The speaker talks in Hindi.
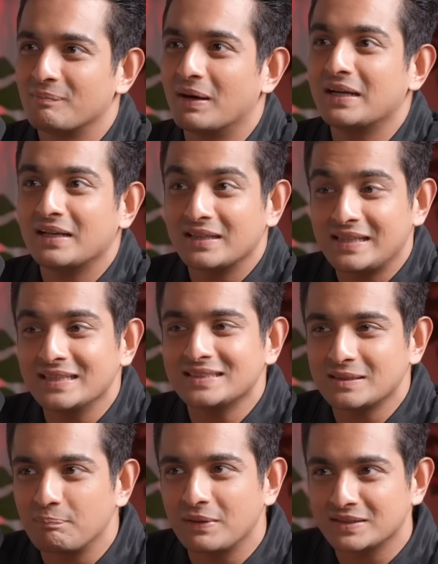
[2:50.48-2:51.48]
बट ये
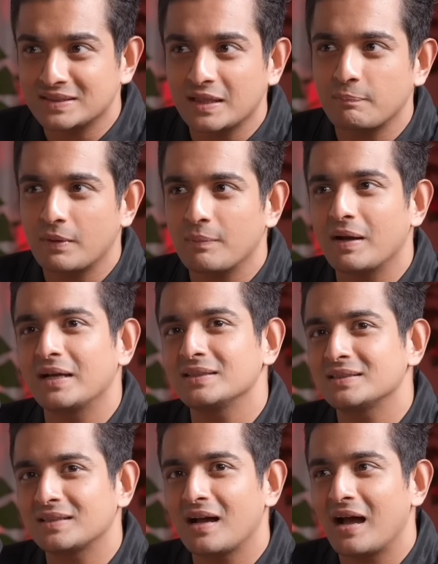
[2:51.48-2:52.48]
सिंपलिस्टिक
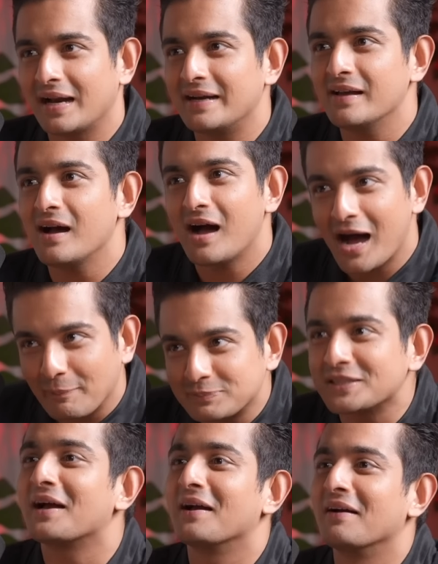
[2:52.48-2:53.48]
प्रेमाइज का आइडिया
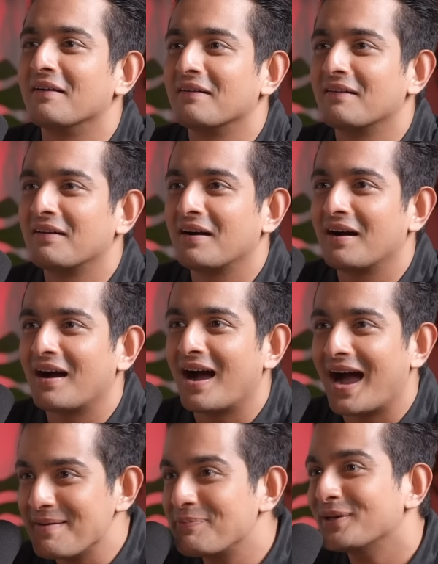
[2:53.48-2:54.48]
आपसे आया है
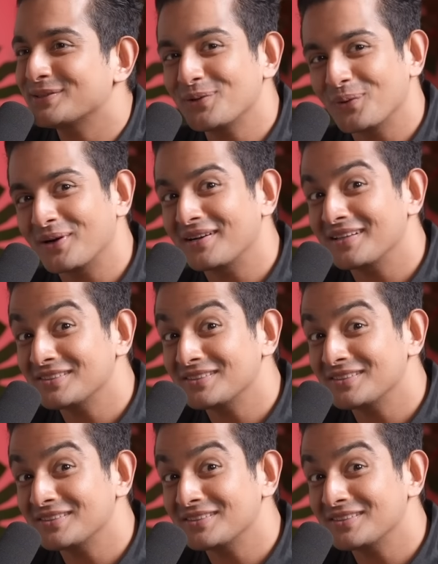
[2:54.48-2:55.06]
आई पर्सनली लुक एट इट